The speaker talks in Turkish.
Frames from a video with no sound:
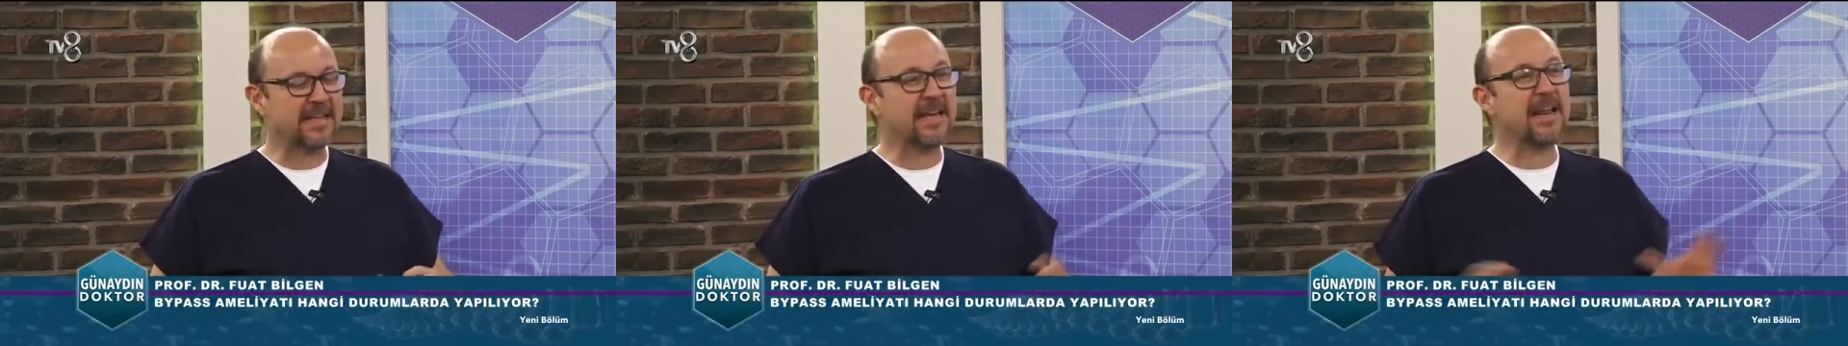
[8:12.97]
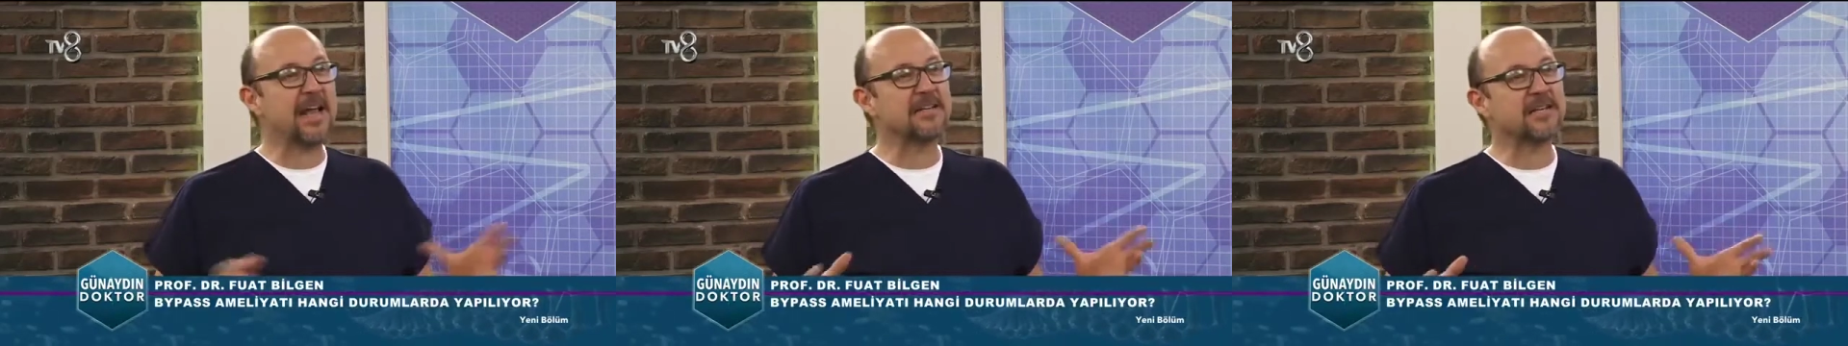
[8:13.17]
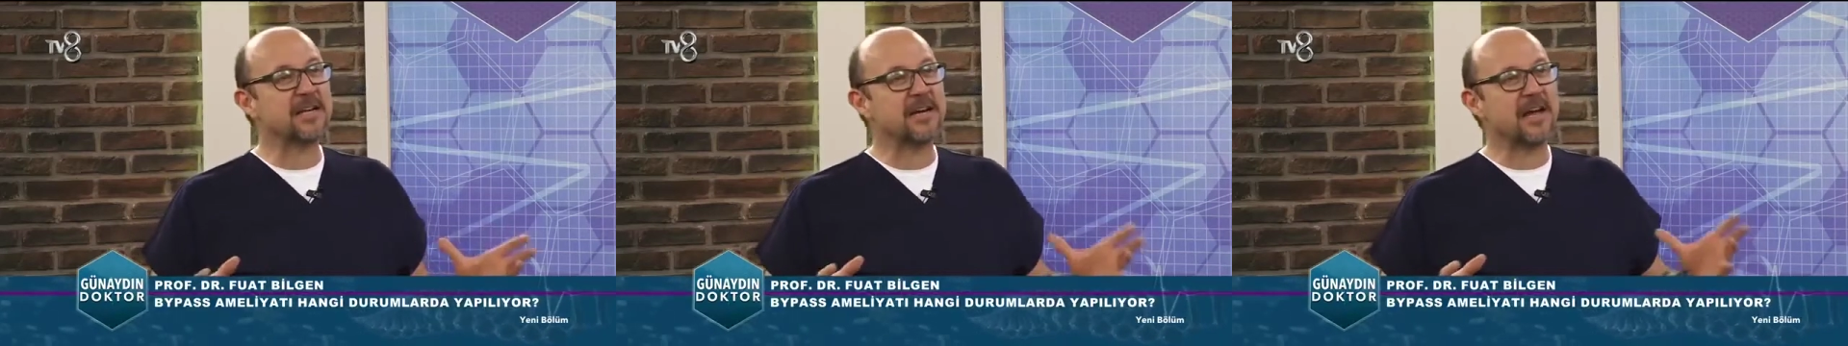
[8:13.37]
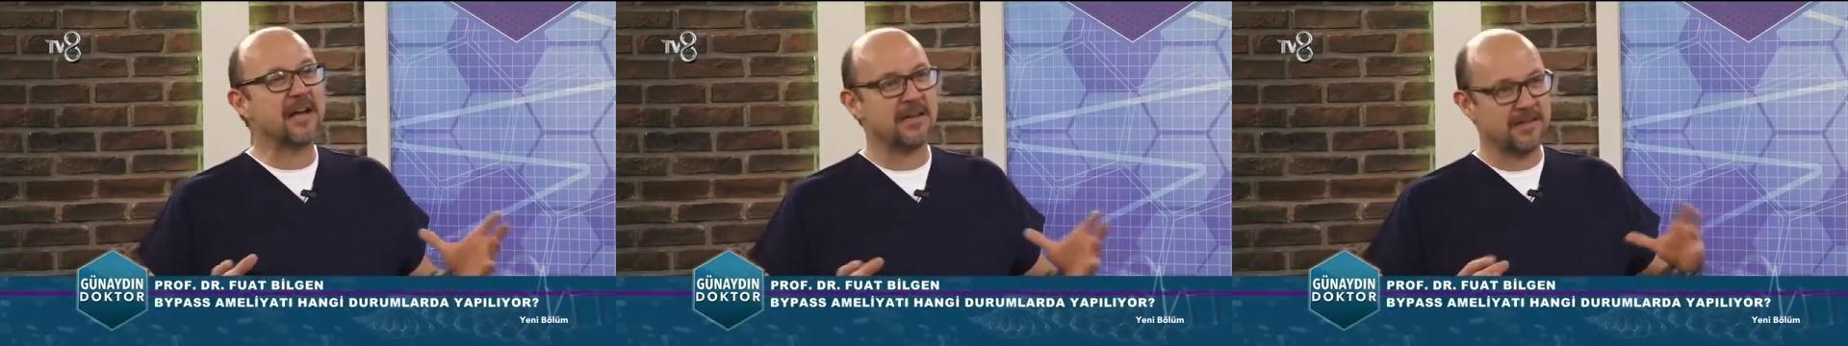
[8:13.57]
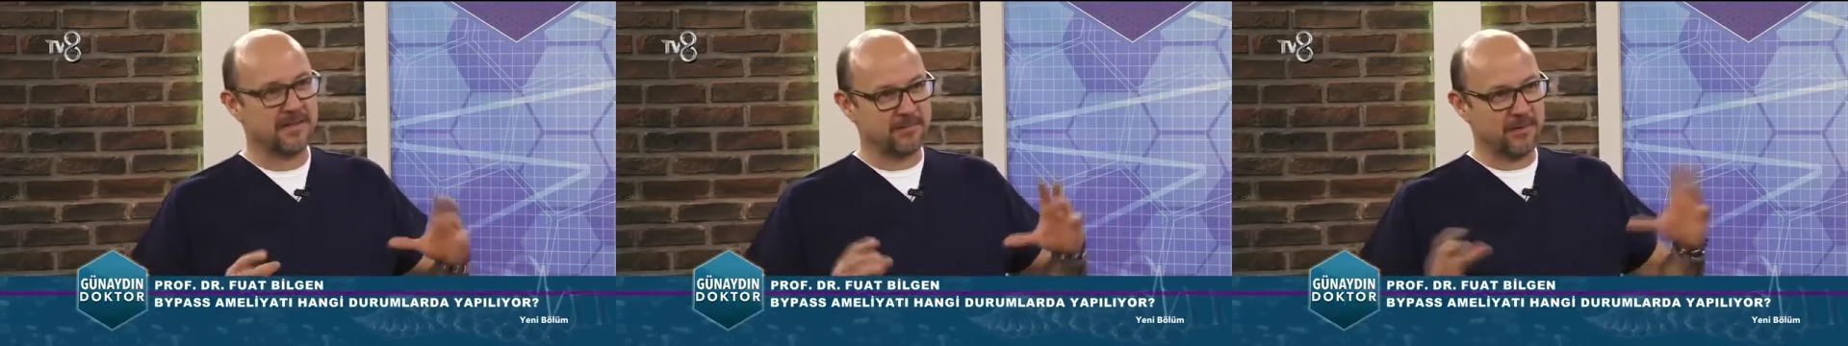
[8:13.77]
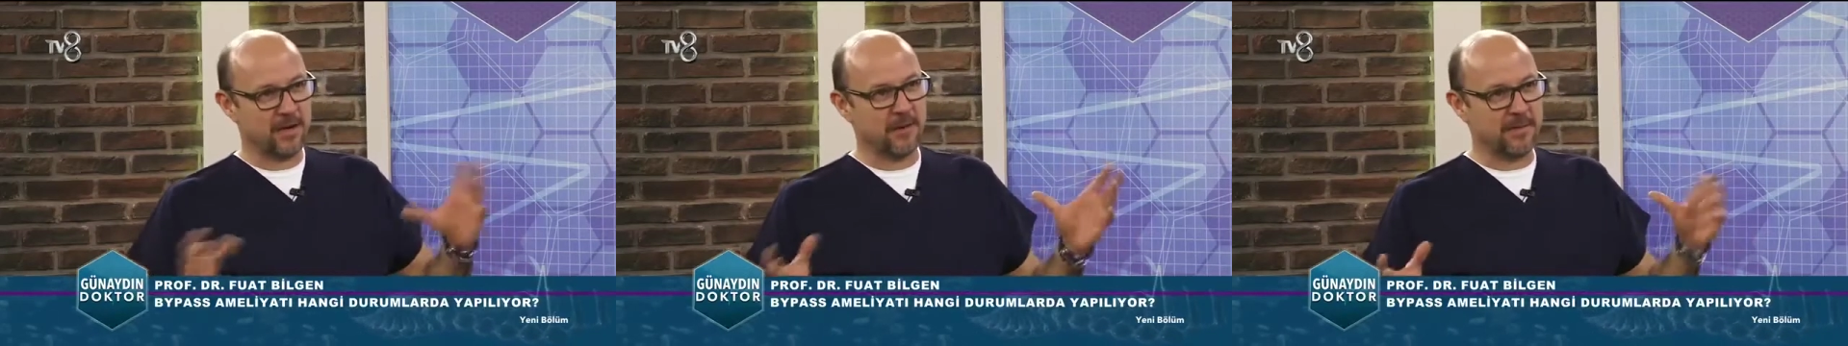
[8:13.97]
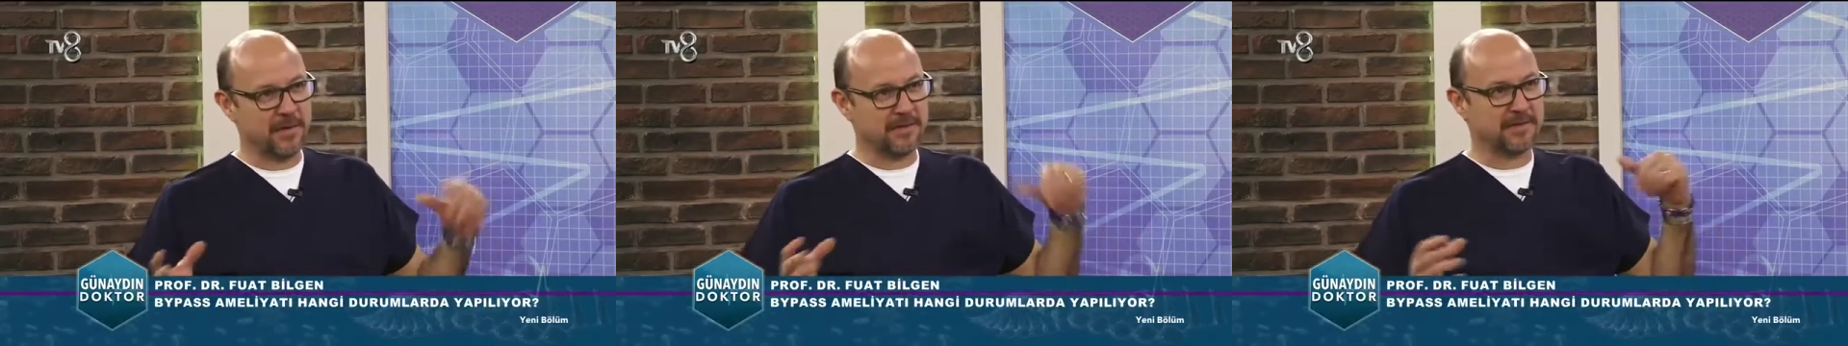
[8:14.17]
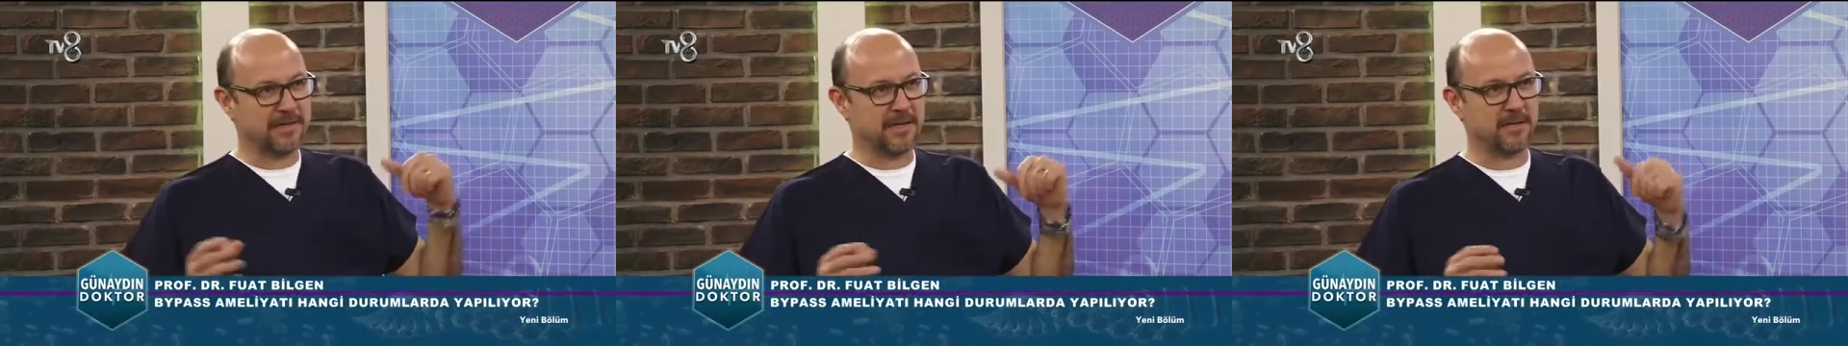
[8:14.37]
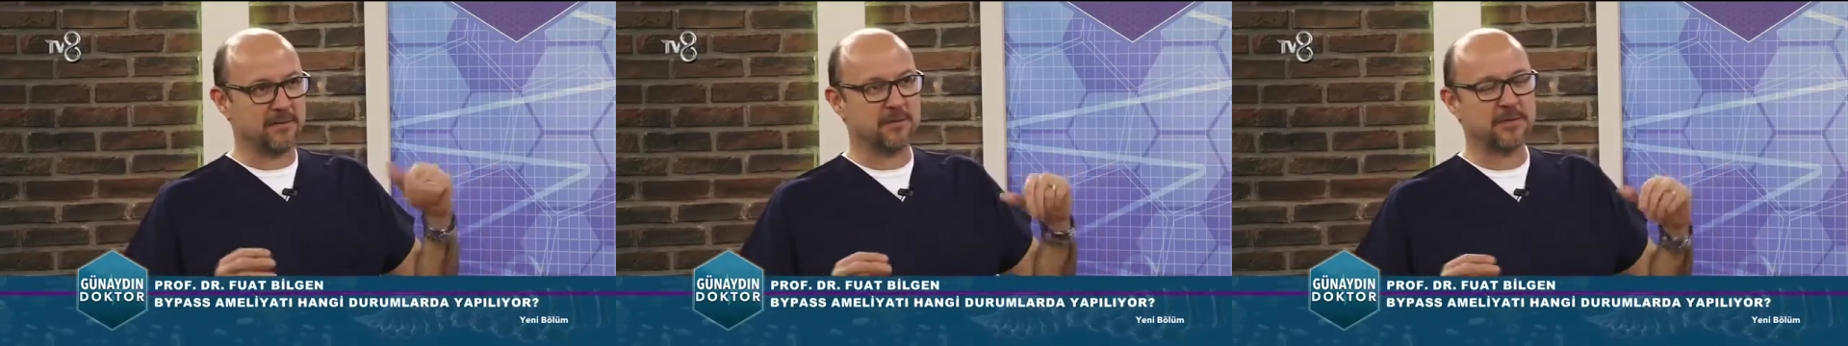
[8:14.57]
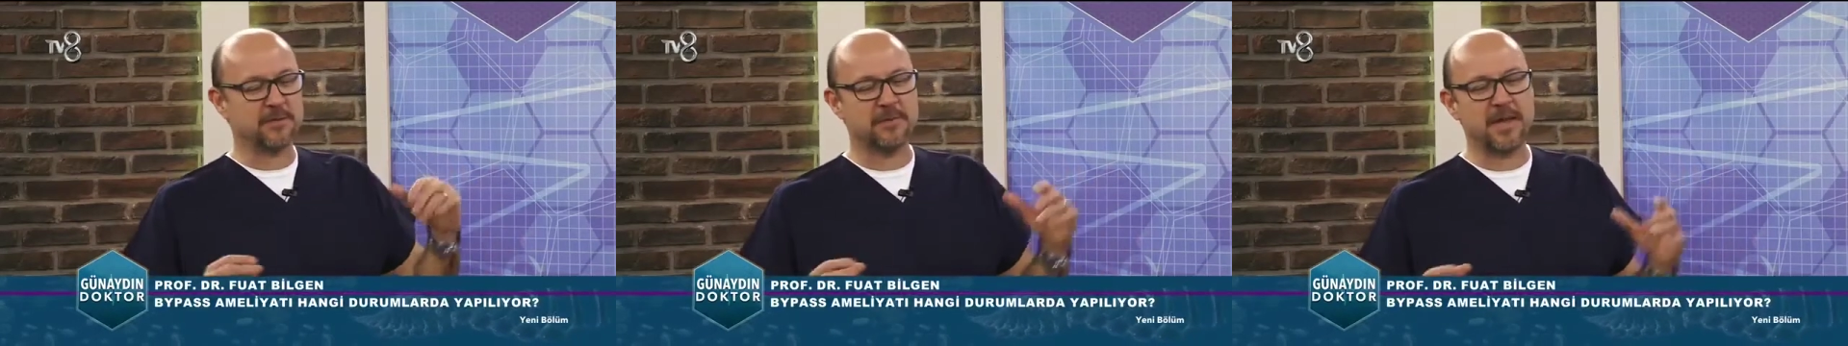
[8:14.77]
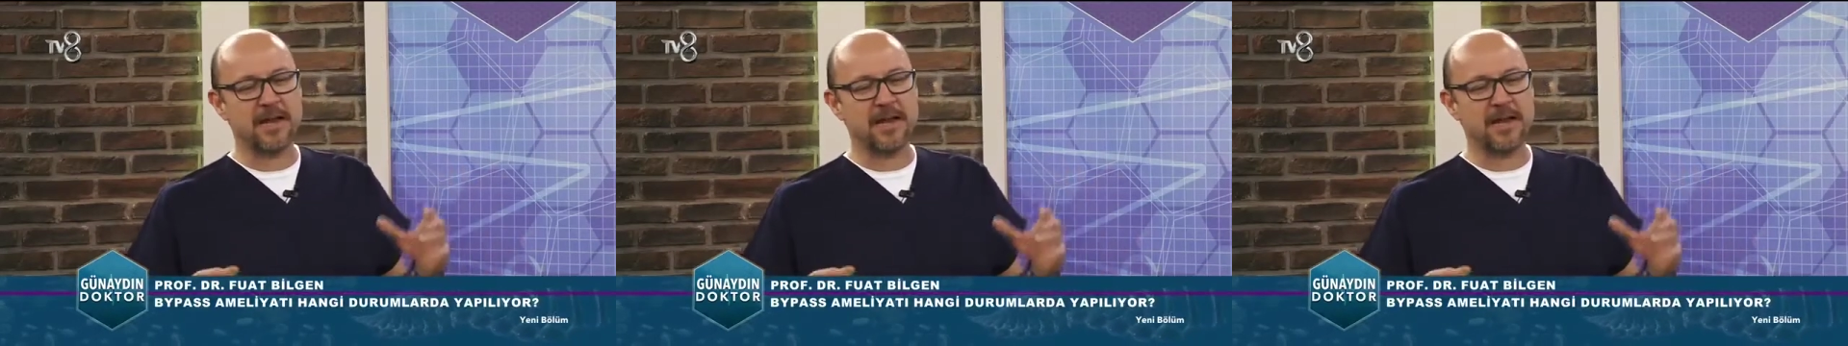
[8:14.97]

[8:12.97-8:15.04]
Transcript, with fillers: Genel cerrah ameliyatına girmiştim.